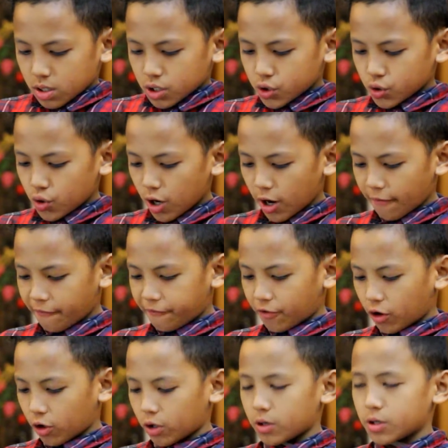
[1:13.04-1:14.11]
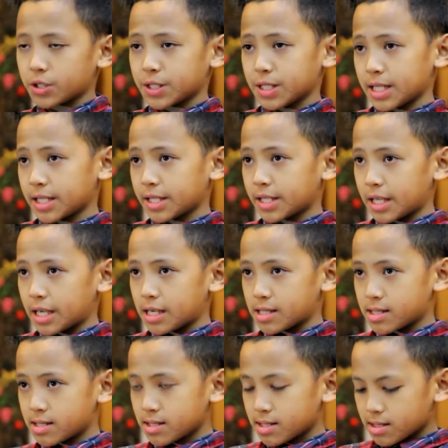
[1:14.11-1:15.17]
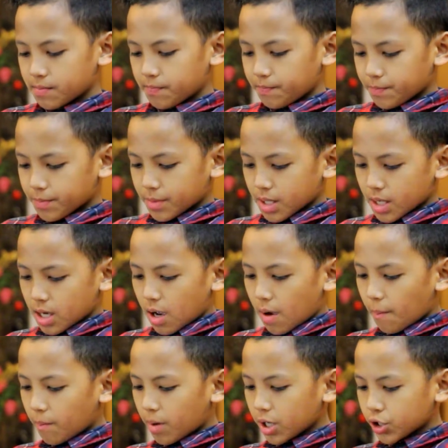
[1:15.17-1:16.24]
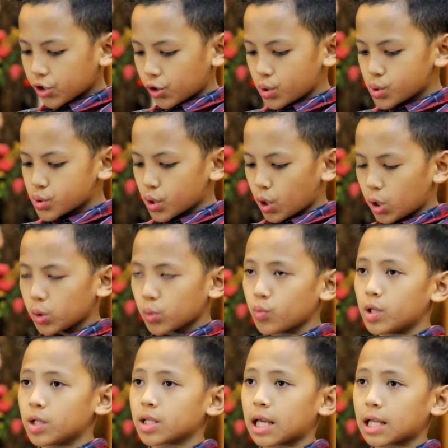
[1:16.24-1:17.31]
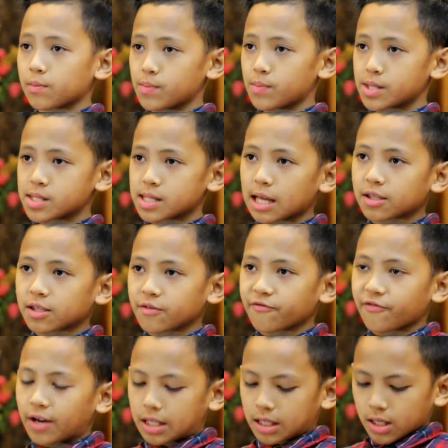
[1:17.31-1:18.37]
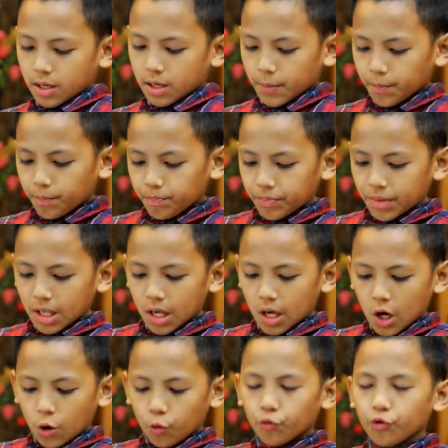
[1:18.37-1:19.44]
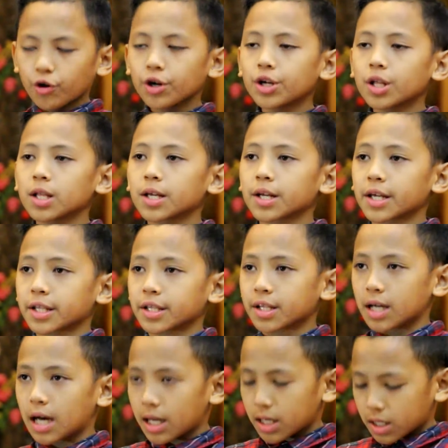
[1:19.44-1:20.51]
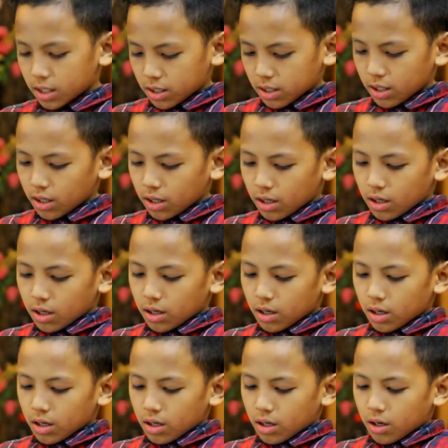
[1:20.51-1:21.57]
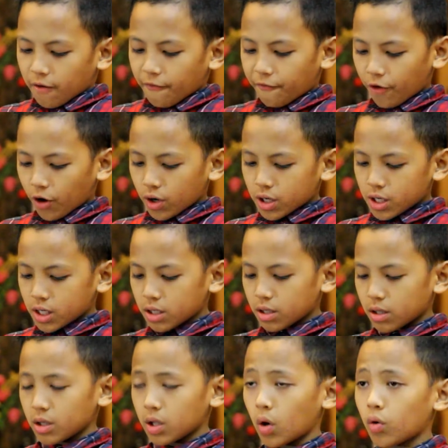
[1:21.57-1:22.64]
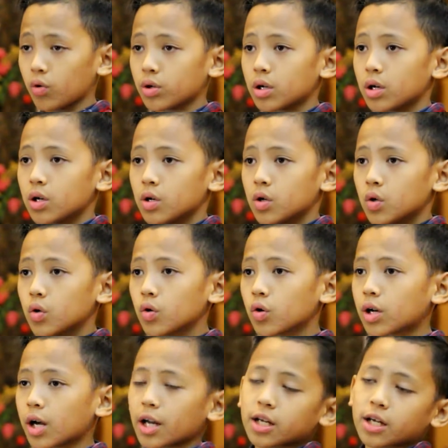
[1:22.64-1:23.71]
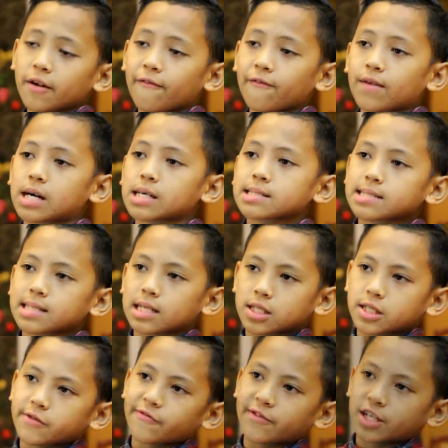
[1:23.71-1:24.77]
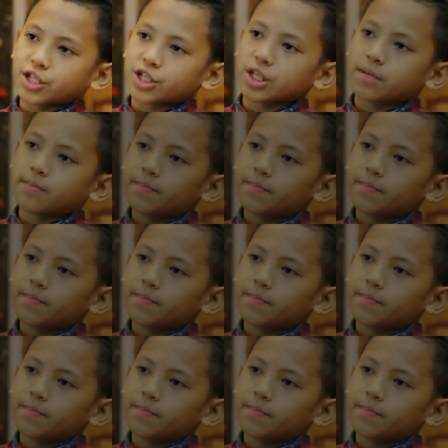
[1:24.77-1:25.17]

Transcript: you have all earthly things, but your soul will not be satisfied. We really need God, for He alone who can give us satisfaction.